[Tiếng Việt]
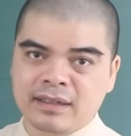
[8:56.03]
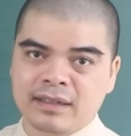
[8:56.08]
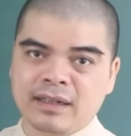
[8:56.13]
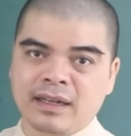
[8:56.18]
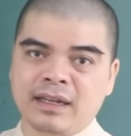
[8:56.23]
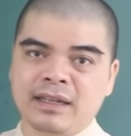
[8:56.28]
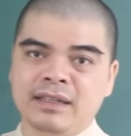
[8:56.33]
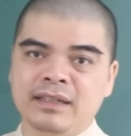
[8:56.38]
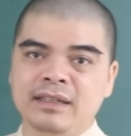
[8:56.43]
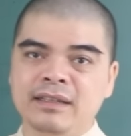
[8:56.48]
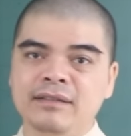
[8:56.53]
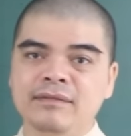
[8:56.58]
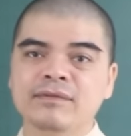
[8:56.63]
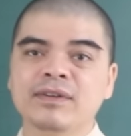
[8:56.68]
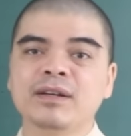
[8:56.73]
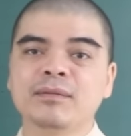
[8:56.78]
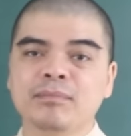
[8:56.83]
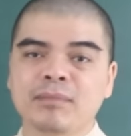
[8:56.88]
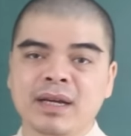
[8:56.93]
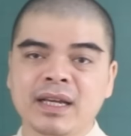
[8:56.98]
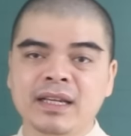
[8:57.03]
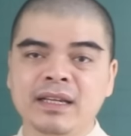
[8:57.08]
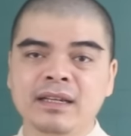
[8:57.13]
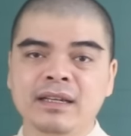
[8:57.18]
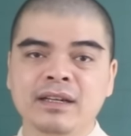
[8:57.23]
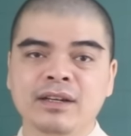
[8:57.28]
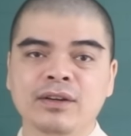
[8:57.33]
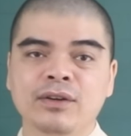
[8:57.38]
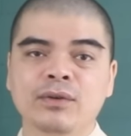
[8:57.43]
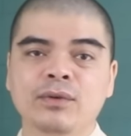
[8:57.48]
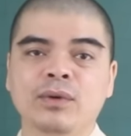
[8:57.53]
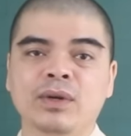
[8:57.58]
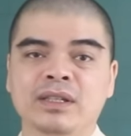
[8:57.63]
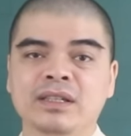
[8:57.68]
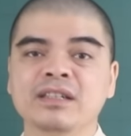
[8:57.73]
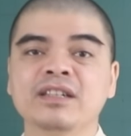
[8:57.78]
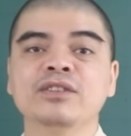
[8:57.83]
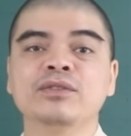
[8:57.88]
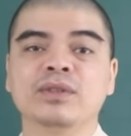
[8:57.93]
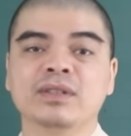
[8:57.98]
cái vận may của
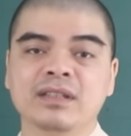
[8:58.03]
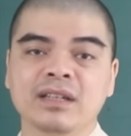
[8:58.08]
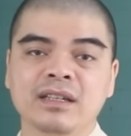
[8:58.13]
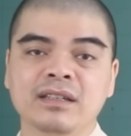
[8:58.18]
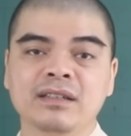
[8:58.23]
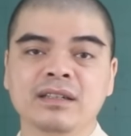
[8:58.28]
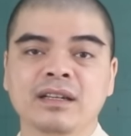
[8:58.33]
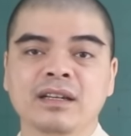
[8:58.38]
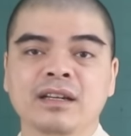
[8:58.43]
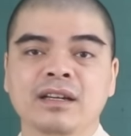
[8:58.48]
những người tuổi Thân